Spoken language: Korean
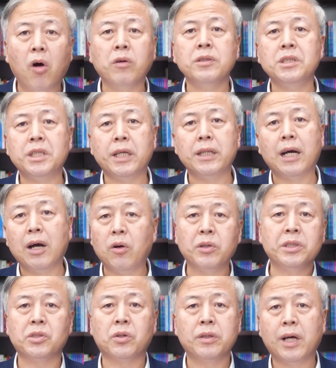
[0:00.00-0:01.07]
언제나
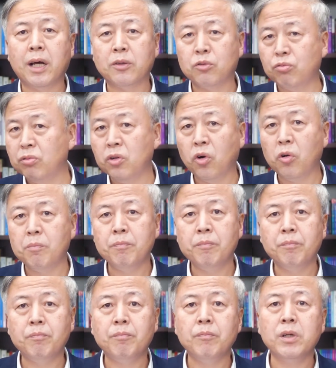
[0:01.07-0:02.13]
어디서나
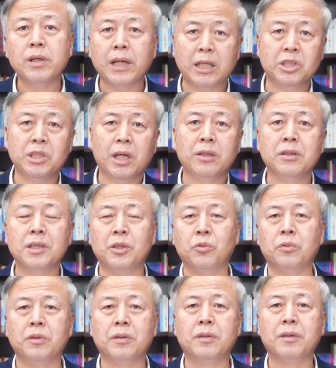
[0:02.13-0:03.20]
두려움을 갖지 않는
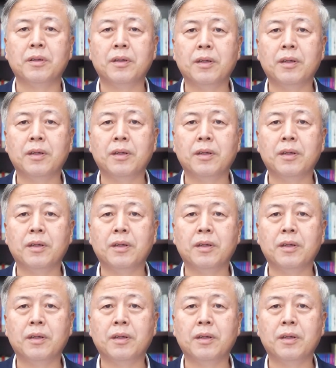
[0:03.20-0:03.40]
이유는